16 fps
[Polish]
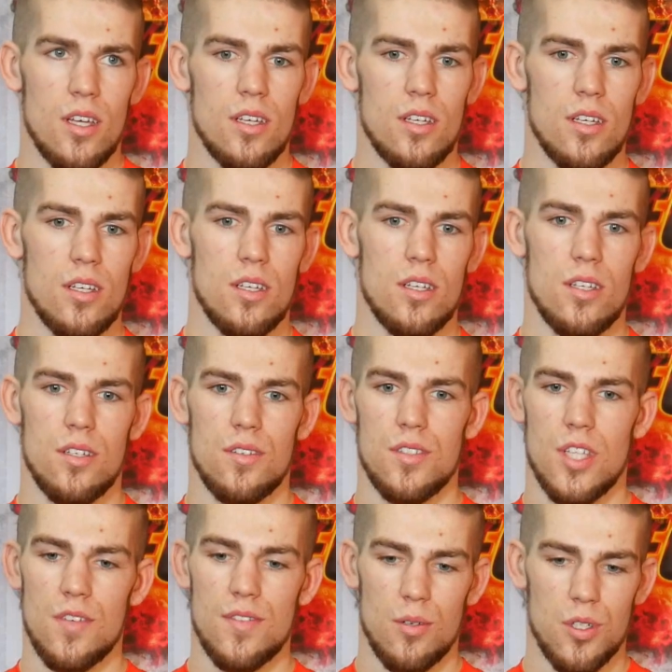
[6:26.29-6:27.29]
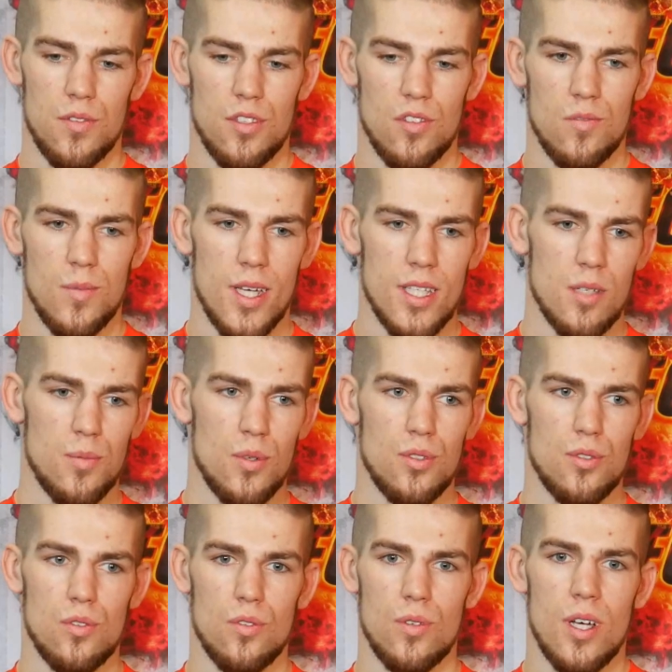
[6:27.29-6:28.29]
e, nie wdał się w tę wymianę, po
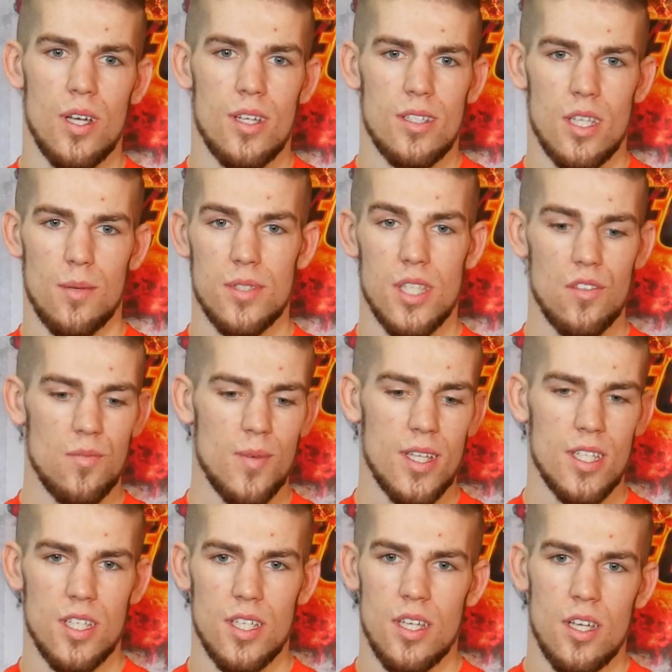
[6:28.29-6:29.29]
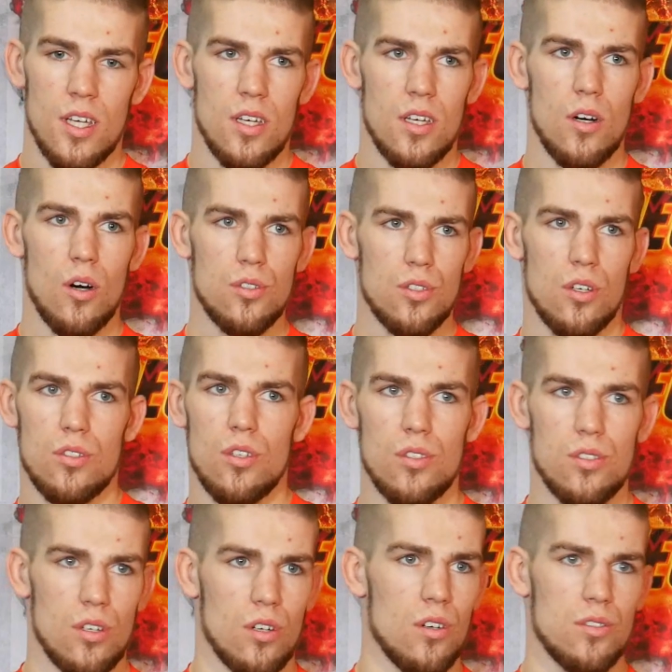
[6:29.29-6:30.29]
prostu zamiast tej wymiany oskok,
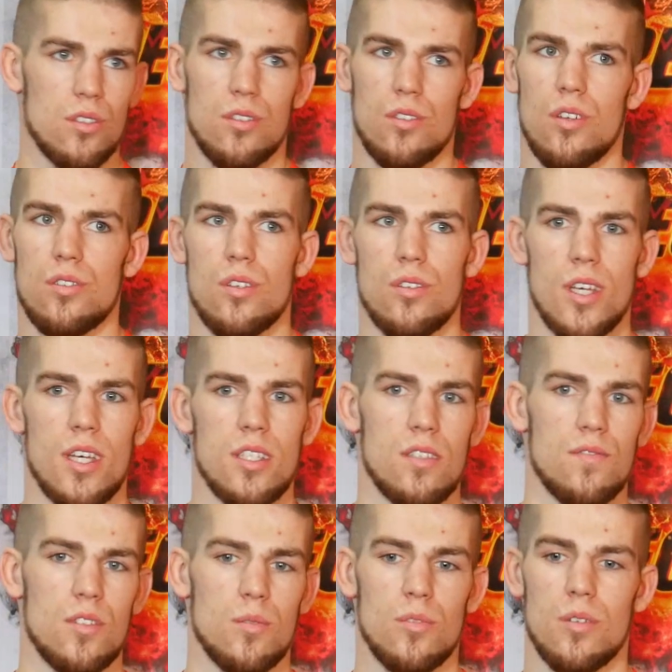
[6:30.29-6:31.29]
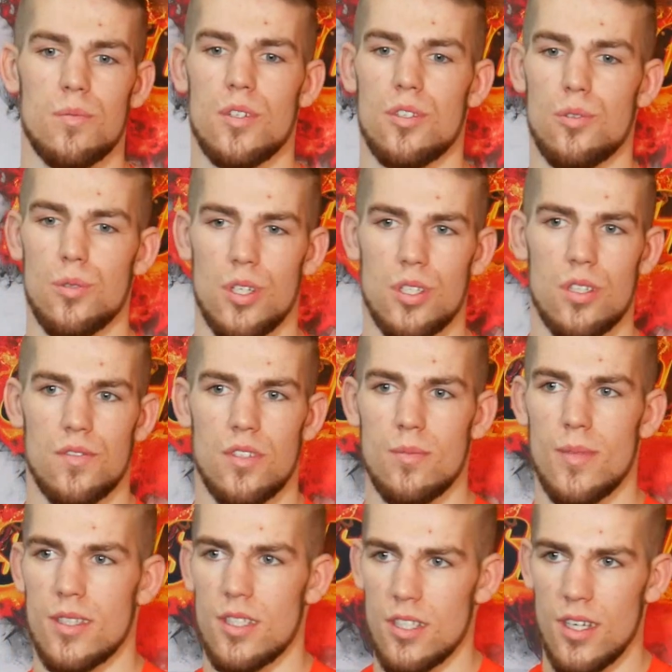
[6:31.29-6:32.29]
doskok, oskok, doskok, ja jestem tym dobry, czuję się w
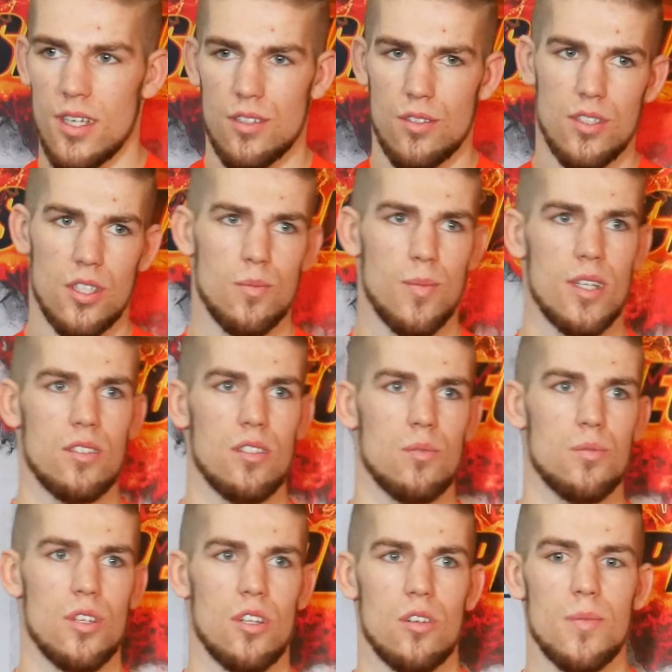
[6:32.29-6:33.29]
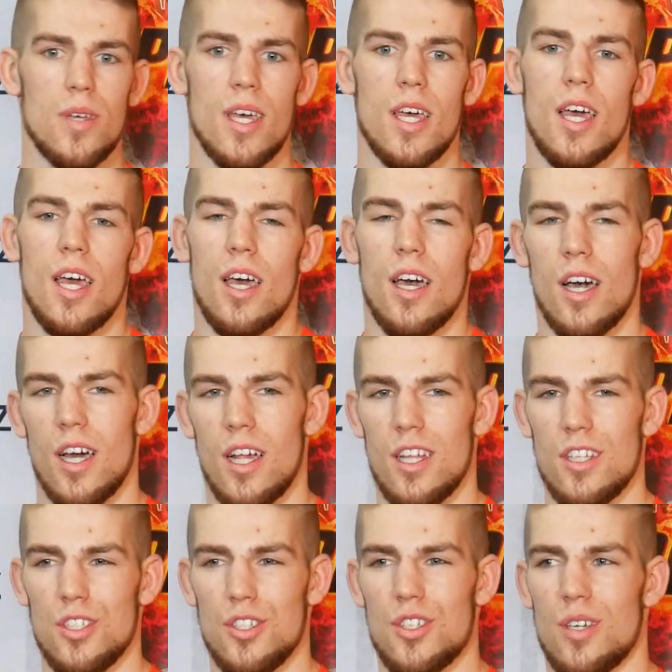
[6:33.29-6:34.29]
tym na treningach, to też bardzo dobrze robię,
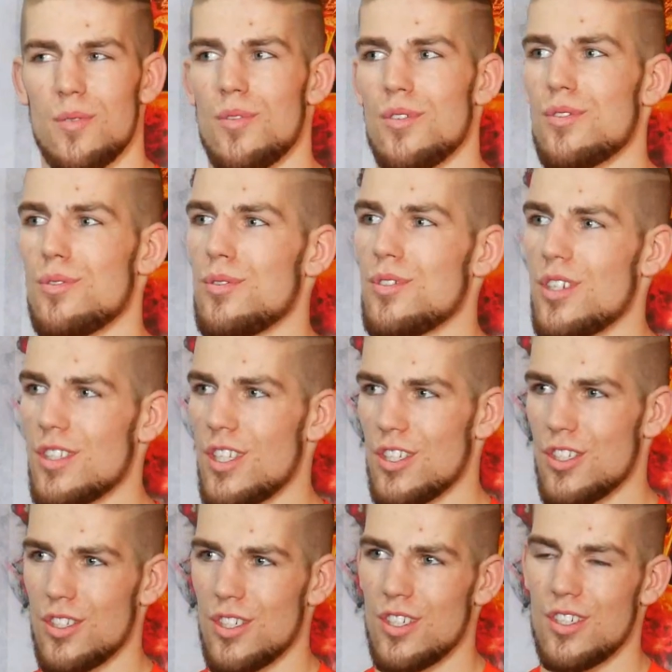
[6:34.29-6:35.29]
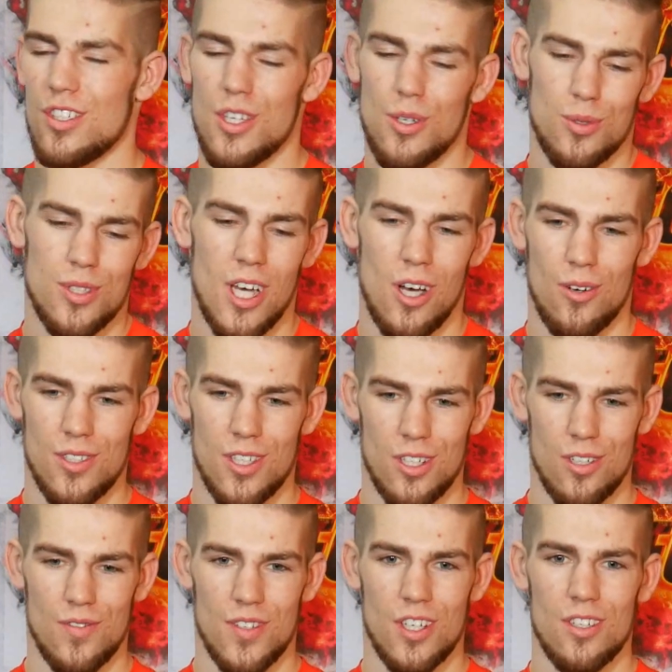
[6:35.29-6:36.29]
ale dzisiaj po prostu się też nie udało
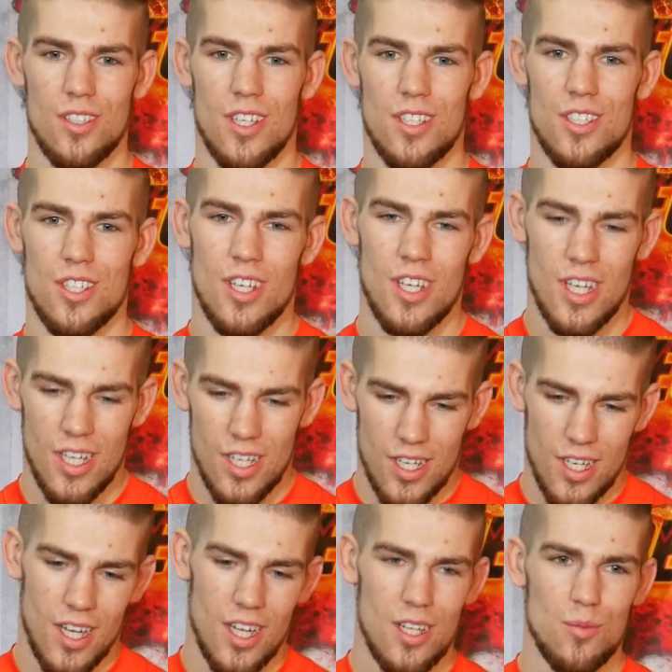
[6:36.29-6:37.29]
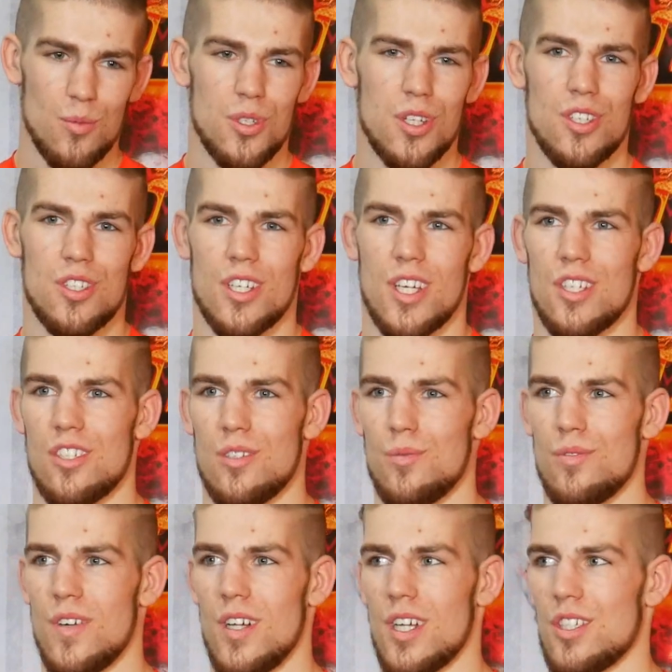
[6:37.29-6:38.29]
tego wykonać, ale myślę, że
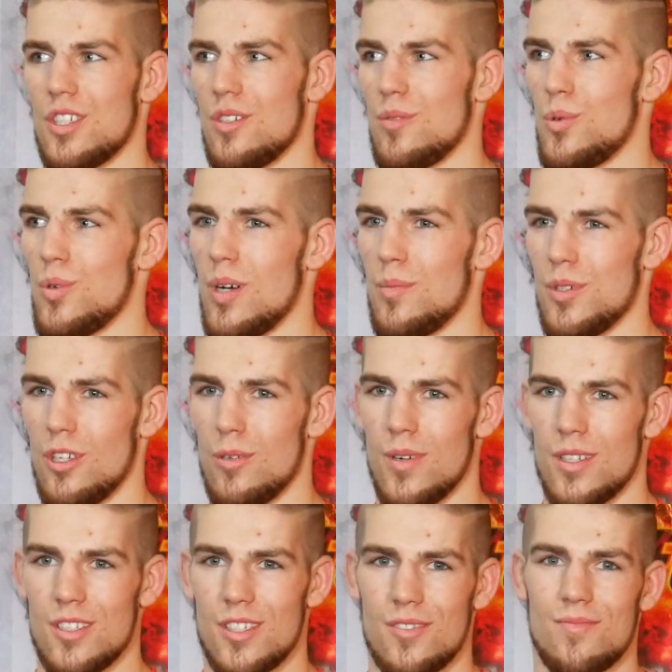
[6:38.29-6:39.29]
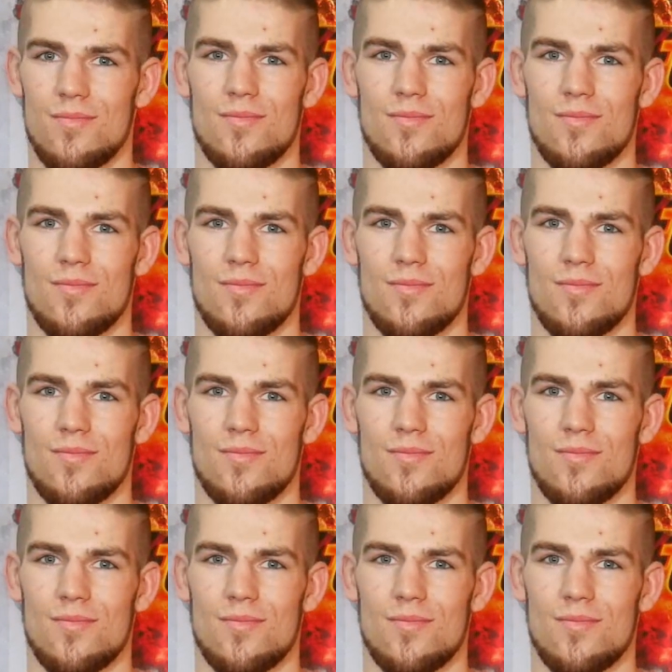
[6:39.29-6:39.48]
każdemu walka się mogła podobać.